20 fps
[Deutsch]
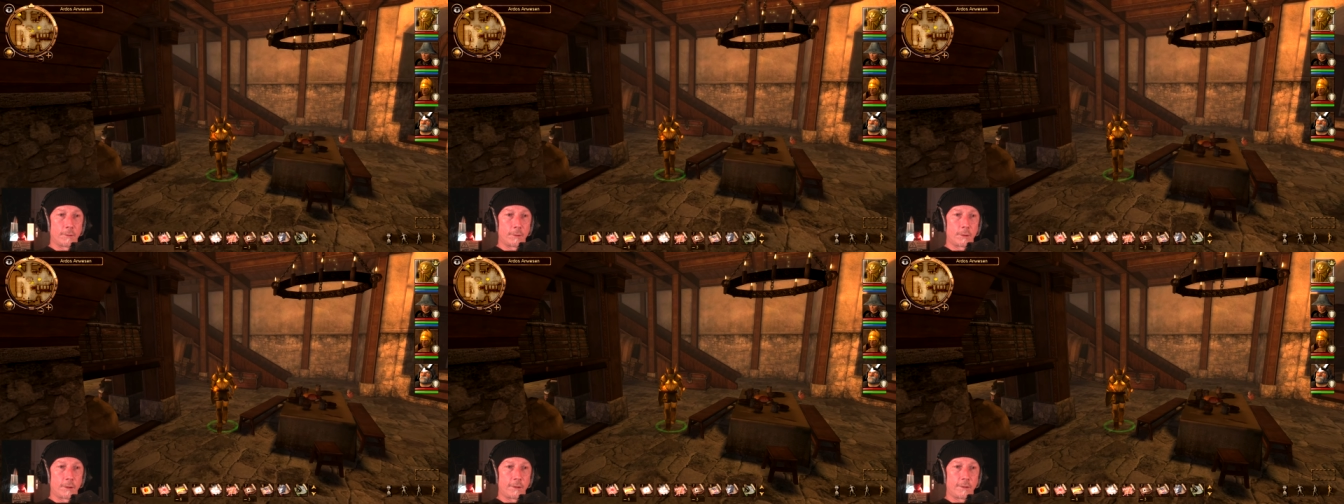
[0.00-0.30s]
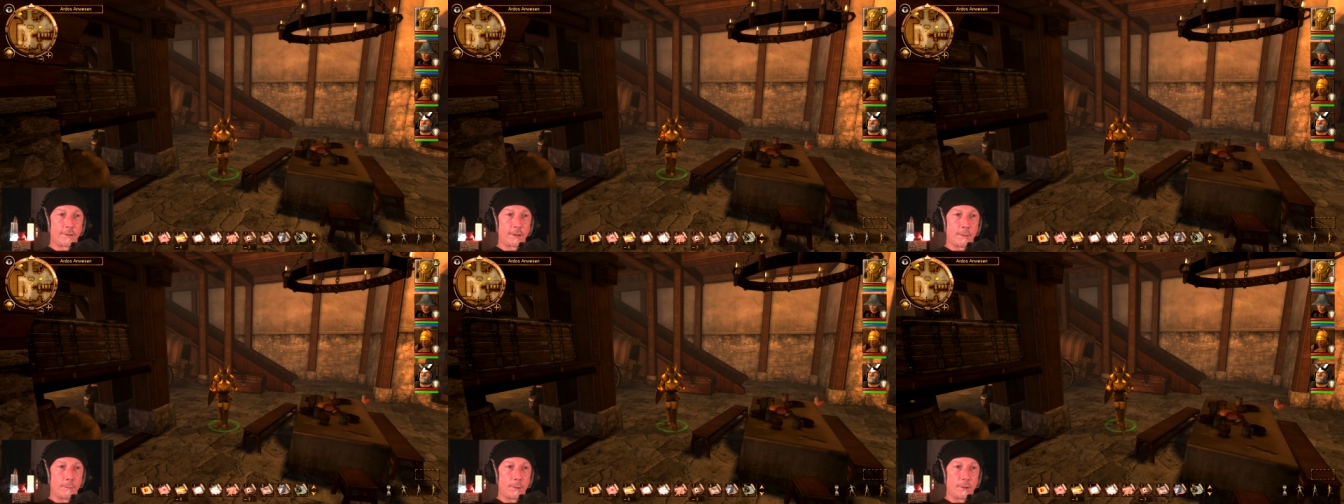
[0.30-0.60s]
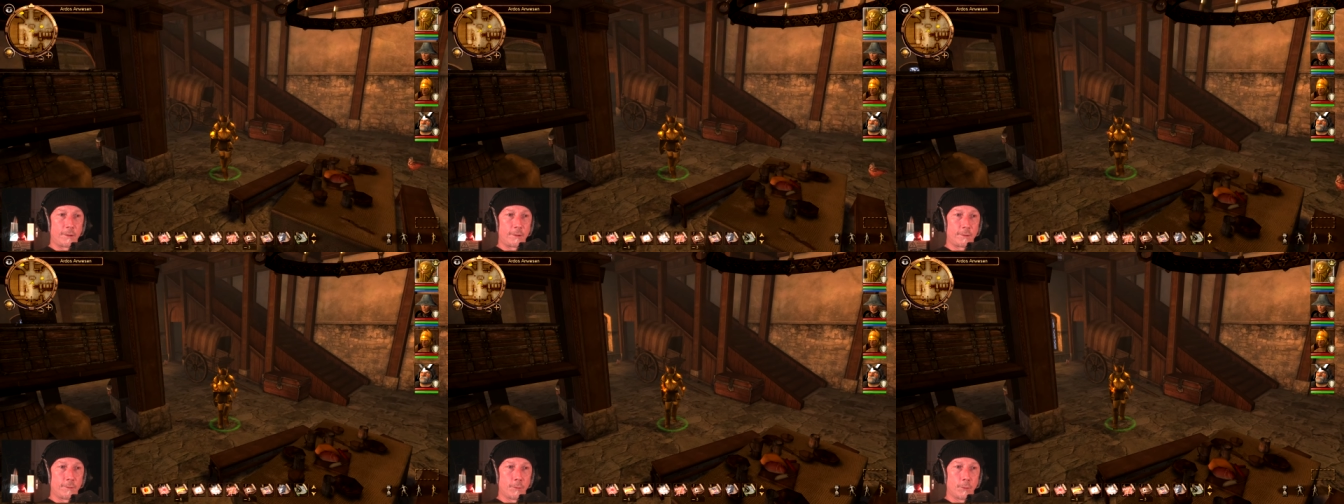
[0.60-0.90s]
wo der
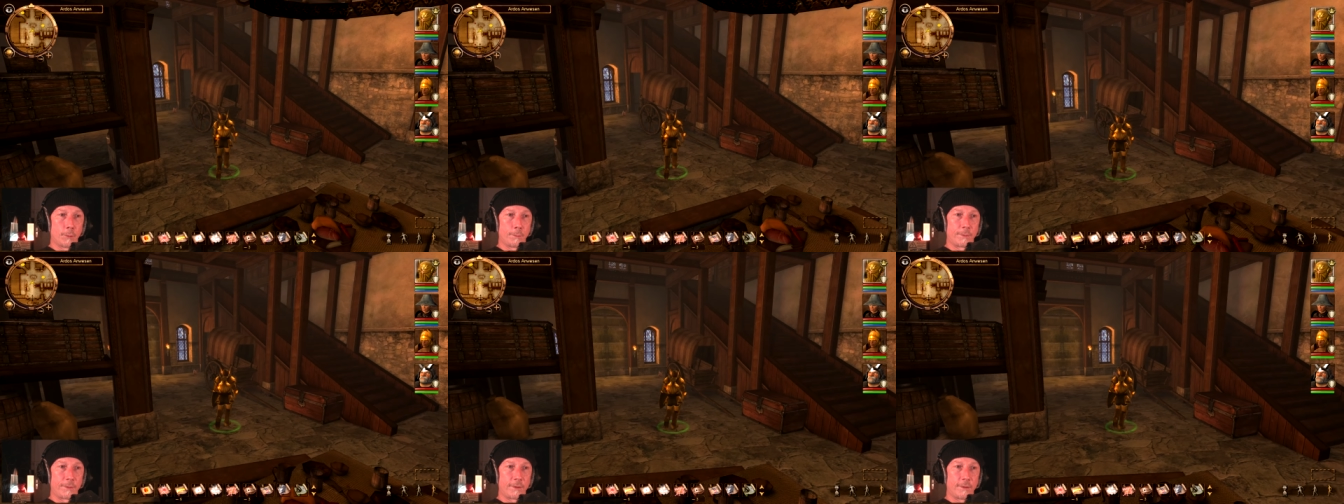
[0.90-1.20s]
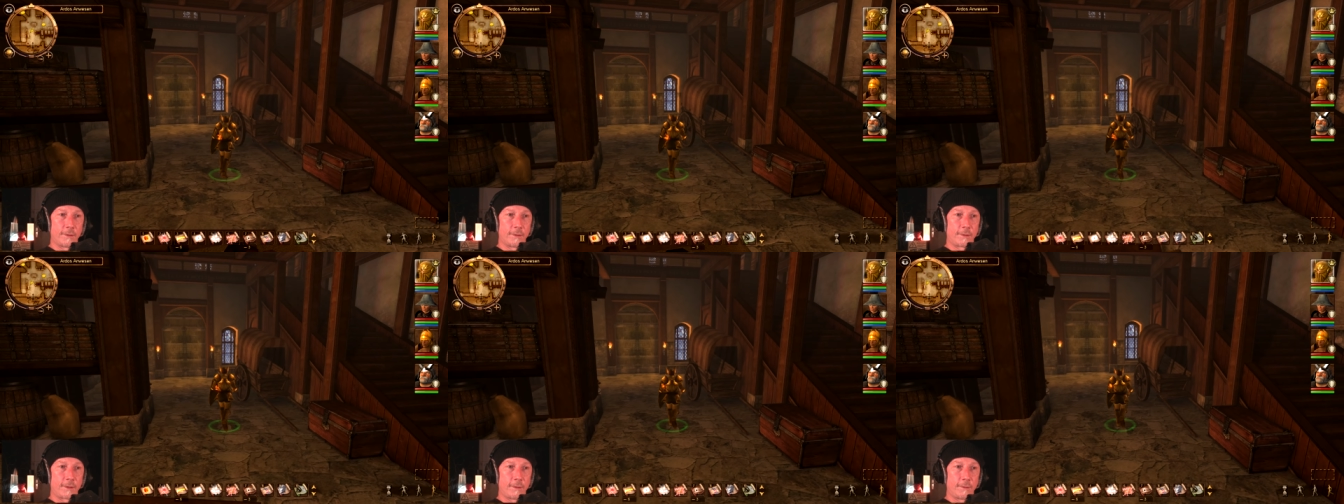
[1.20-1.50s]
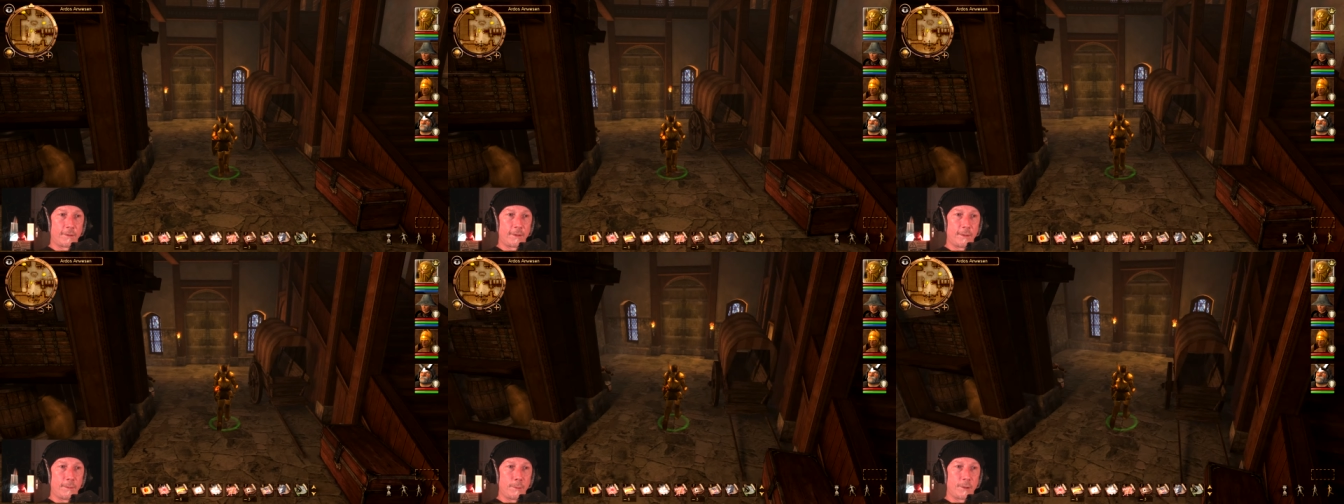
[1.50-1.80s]
Säbel des Wurms ist,
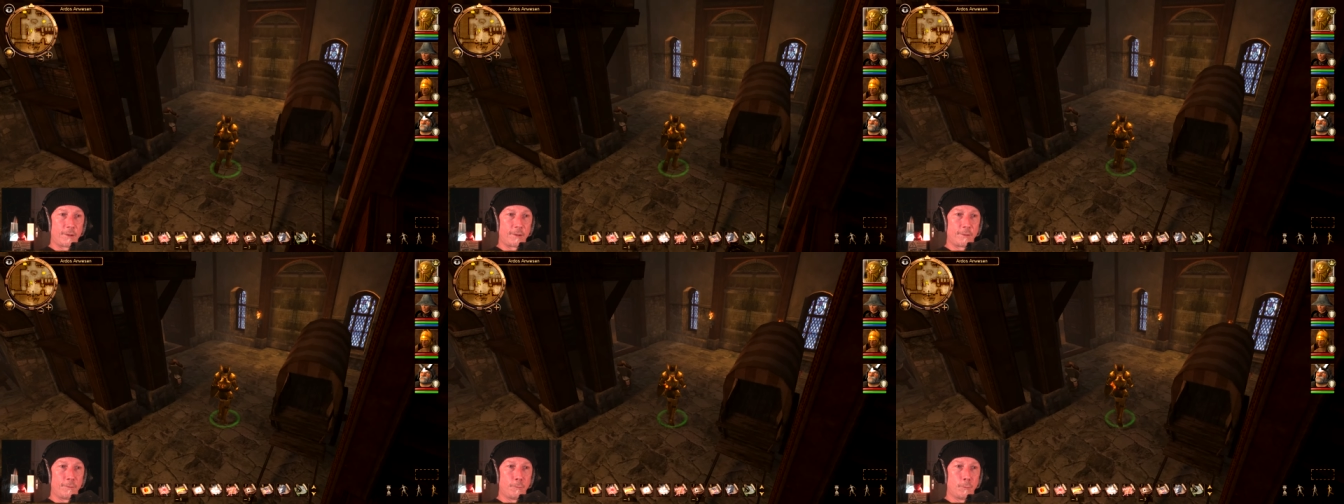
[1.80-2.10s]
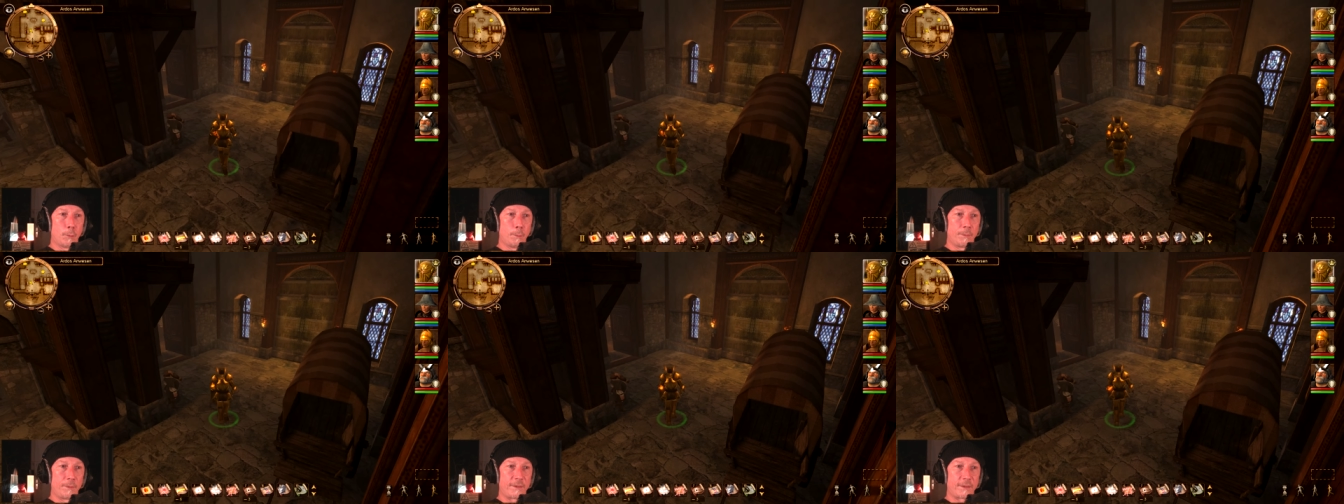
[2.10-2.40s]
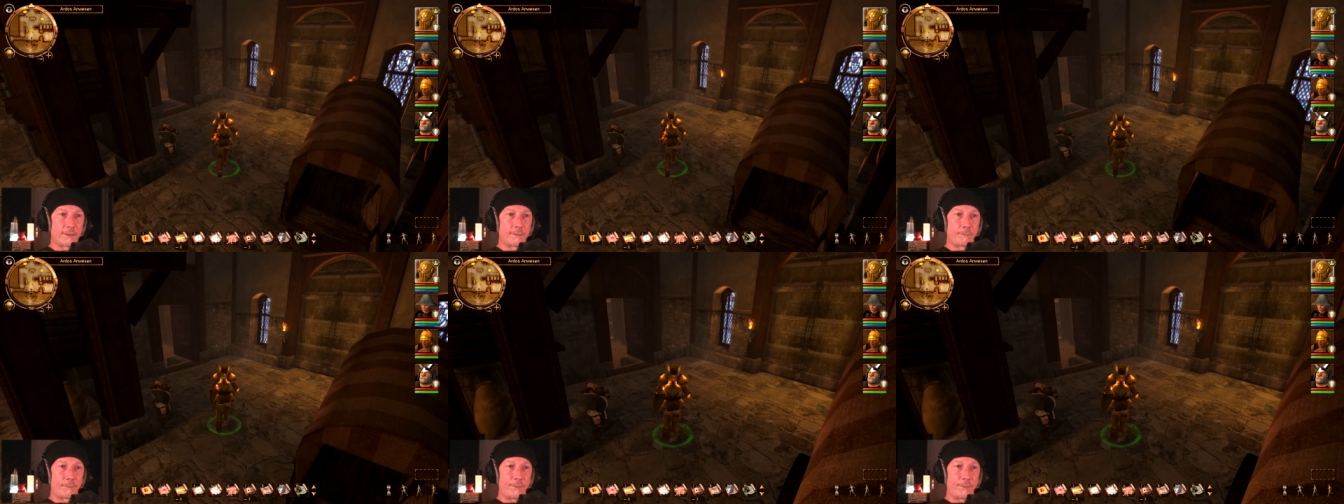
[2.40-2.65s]
der Säbel des Wumms.